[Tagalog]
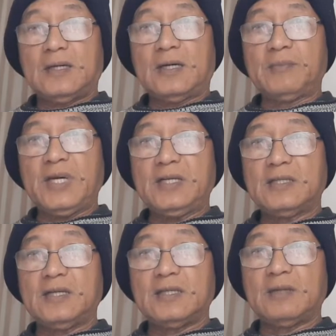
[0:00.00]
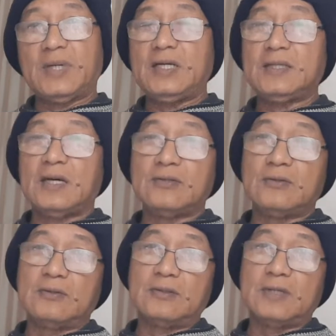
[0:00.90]
uh, um, mainit-init na balita
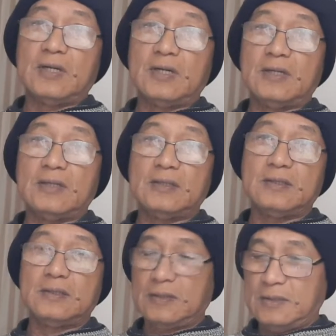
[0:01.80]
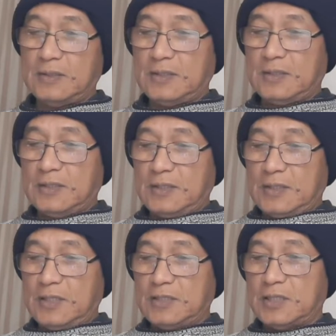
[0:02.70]
tungkol sa
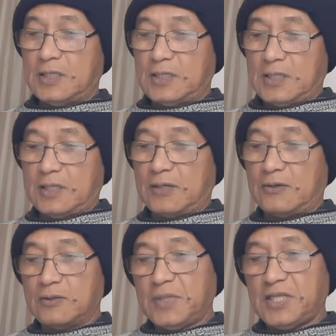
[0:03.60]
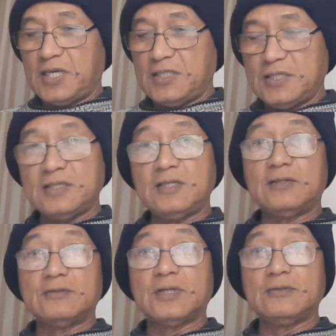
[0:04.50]
isang uh, recruitment agency
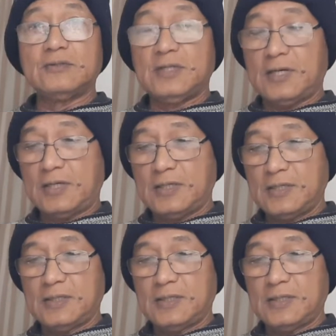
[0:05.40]
dito sa New Zealand